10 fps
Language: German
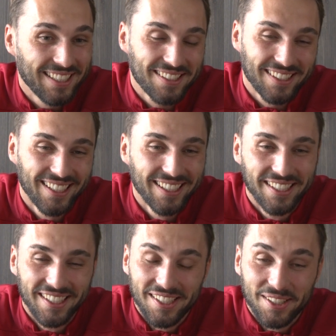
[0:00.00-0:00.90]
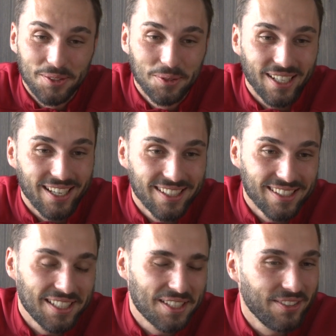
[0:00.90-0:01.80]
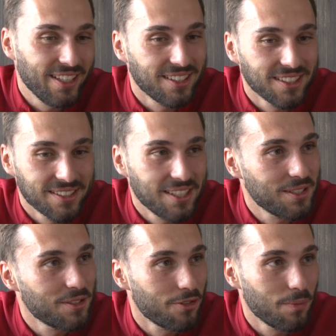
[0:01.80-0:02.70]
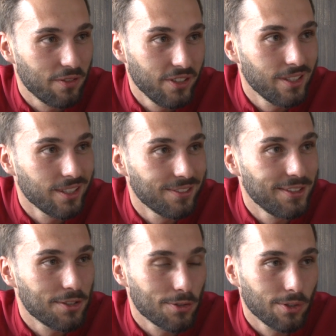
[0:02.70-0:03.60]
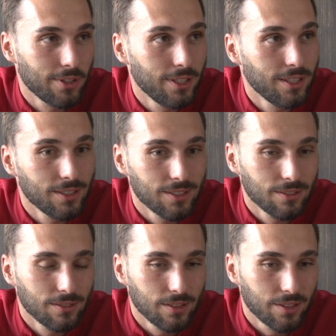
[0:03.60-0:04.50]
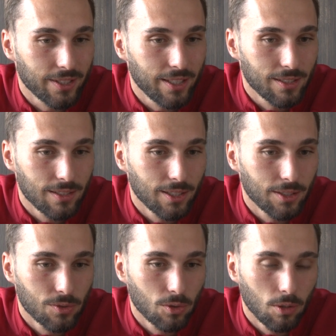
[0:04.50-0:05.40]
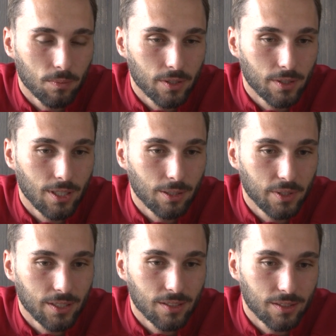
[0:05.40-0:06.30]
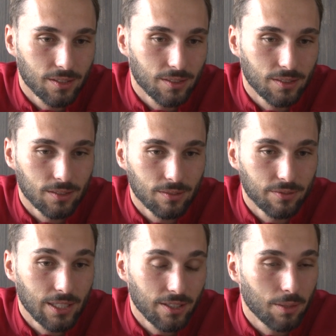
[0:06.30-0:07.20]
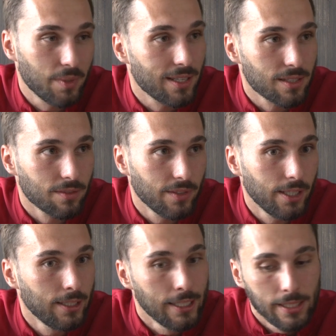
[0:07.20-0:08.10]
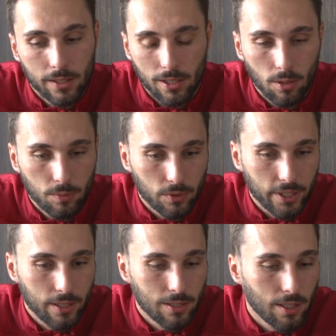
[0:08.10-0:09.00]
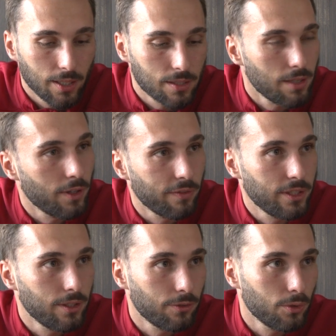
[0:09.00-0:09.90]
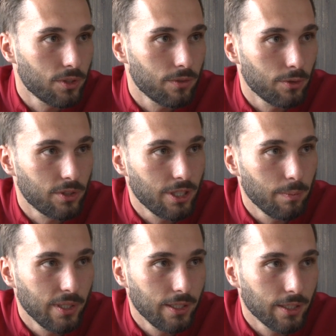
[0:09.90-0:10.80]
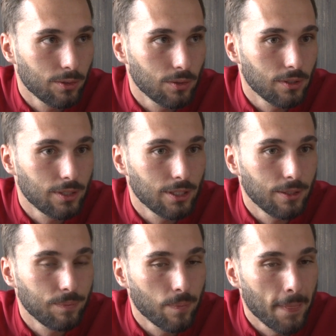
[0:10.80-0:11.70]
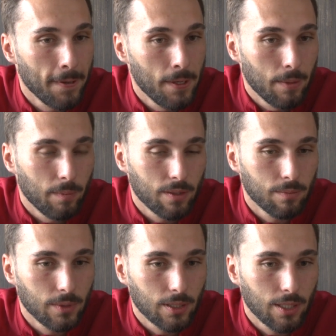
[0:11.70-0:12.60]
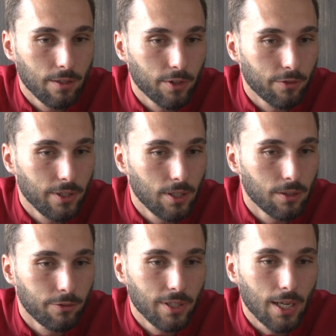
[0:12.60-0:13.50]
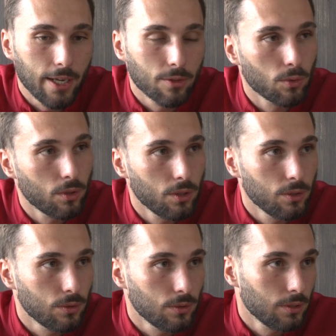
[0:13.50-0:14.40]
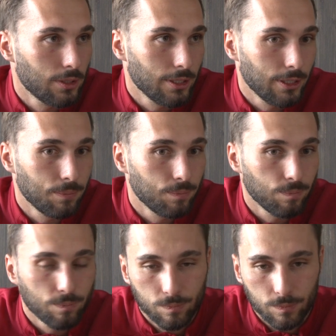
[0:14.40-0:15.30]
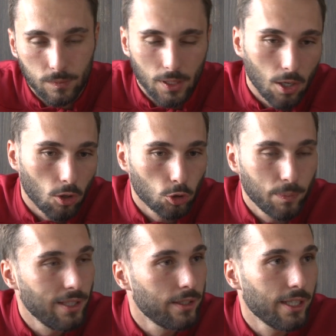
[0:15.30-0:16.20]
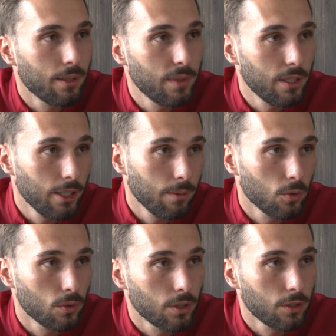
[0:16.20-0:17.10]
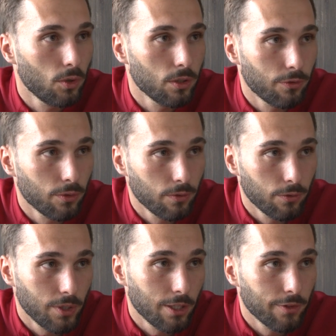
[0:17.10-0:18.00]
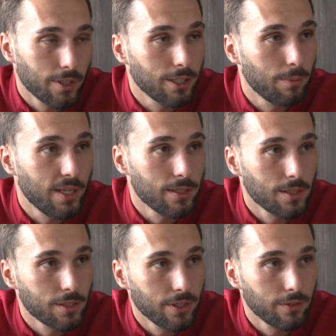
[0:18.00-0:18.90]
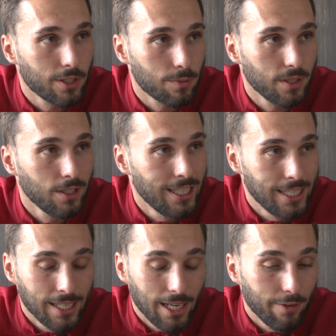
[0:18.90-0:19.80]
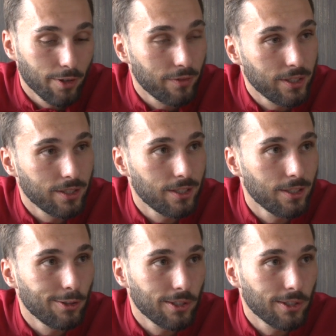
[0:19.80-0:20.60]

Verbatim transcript: Das äh, tut einerseits weh, andererseits ist es für mich wichtig gewesen, schon hier ins Trainingslager zu kommen. Das lag mir ganz wirklich am Herzen, weil ich glaube, so ein Trainingslager ist einfach wichtig fürs, fürs Teambuilding und ähm, man, man kann einfach viele, viele Eindrücke und ähm, ja auch Spielideen mitnehmen und ich wollte von, von Anfang an dabei sein, deswegen war es mir einfach wichtig, hier